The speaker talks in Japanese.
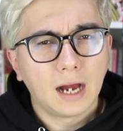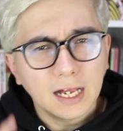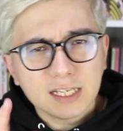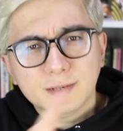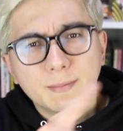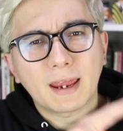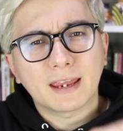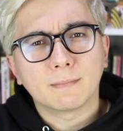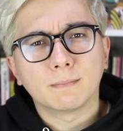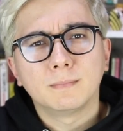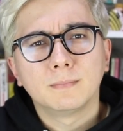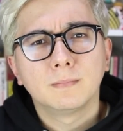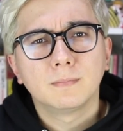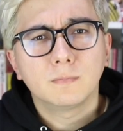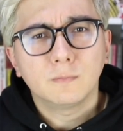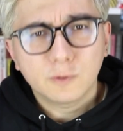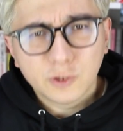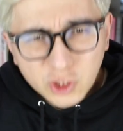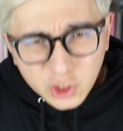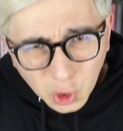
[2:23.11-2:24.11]
はじめん、
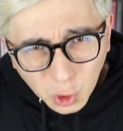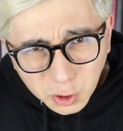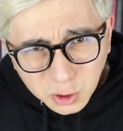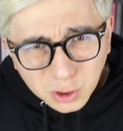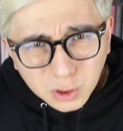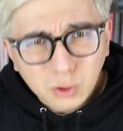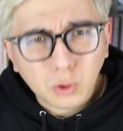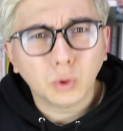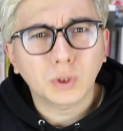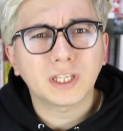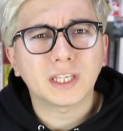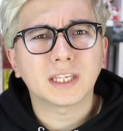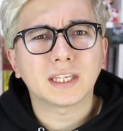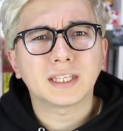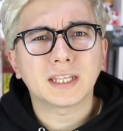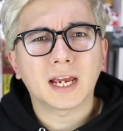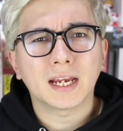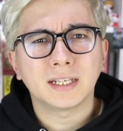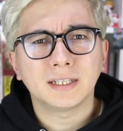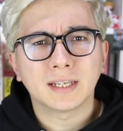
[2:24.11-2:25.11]
ちょっと聞
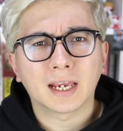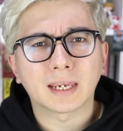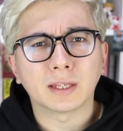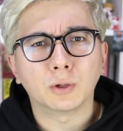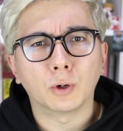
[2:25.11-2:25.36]
きたいんだけ